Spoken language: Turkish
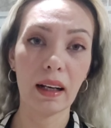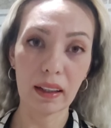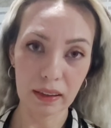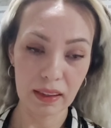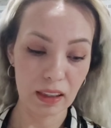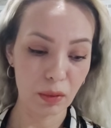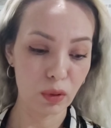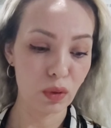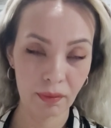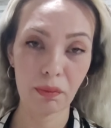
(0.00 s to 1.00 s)
Aklınıza
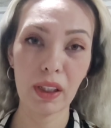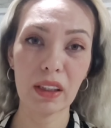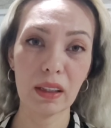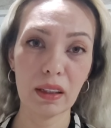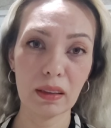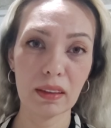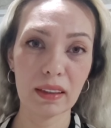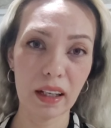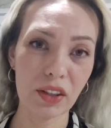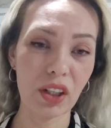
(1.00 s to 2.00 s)
bulunsun. Ben de
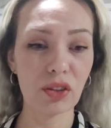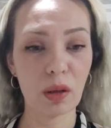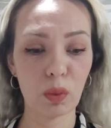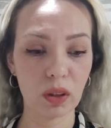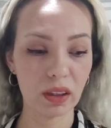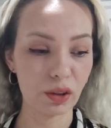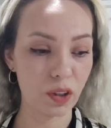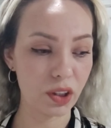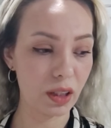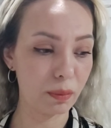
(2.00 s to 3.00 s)
deterjan, şampuan
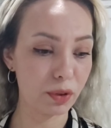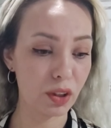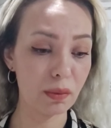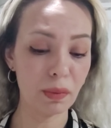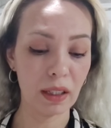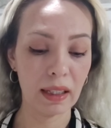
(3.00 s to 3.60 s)
alışverişi yapmıştım.